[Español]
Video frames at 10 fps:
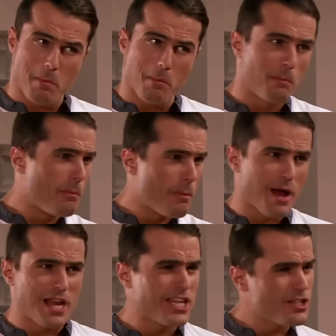
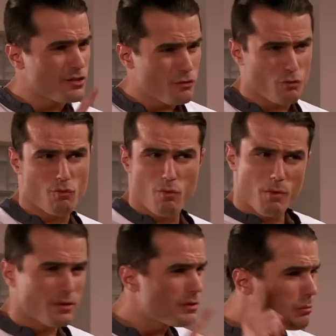Valentina, si tú
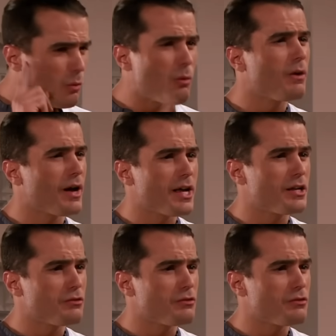fueras esa mujer,